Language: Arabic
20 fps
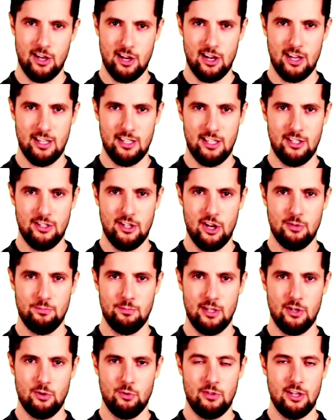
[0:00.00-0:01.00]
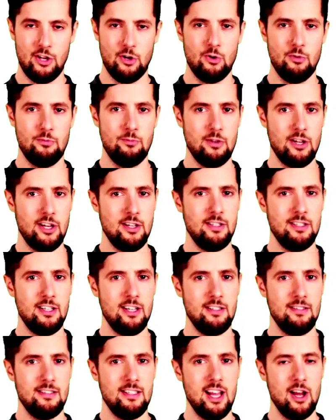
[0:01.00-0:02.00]
ولا تقبلوا لهم
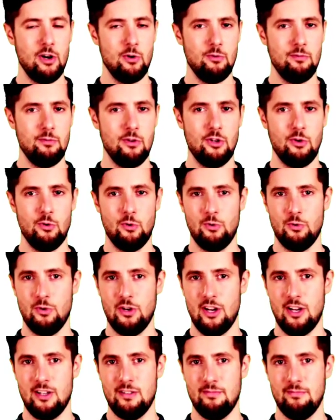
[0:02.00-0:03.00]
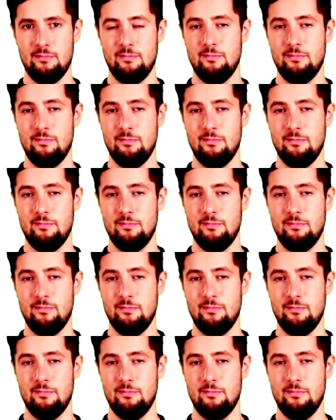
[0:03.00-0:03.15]
رايا او مشوره